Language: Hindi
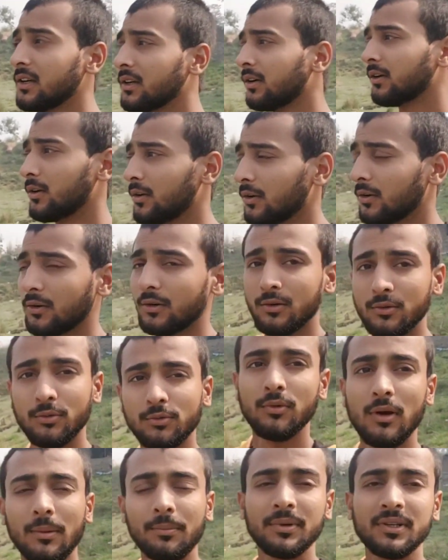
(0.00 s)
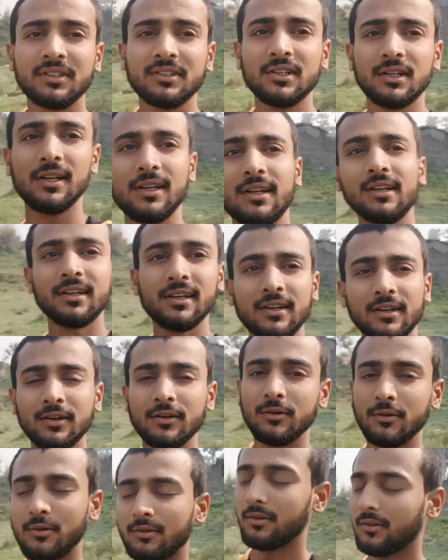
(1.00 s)
और वहाँ पर चलेंगे
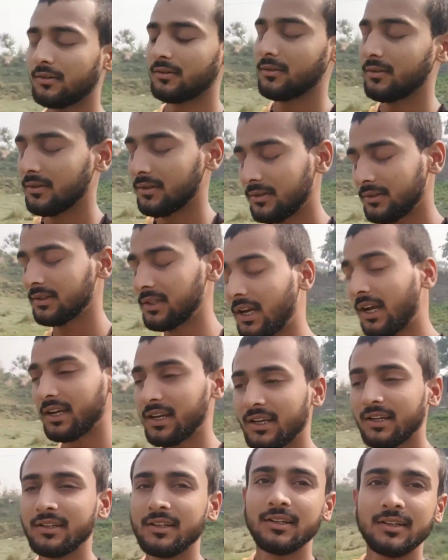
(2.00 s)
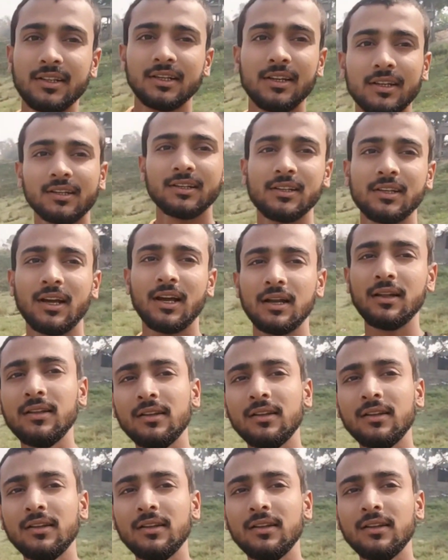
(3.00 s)
और जाएंगे नदी की छाड़